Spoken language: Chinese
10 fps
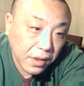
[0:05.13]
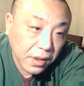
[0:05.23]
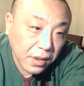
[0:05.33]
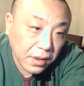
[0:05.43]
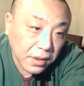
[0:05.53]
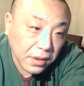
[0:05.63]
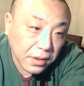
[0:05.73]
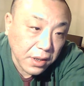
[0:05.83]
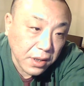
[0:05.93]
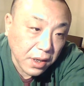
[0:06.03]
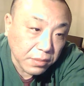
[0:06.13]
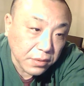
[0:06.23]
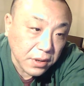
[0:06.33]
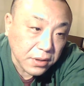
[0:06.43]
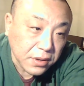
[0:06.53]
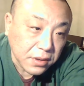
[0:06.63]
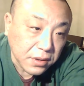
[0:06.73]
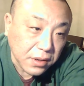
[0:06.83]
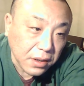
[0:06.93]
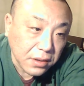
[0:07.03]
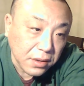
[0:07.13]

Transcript: 你们要不是死到临头，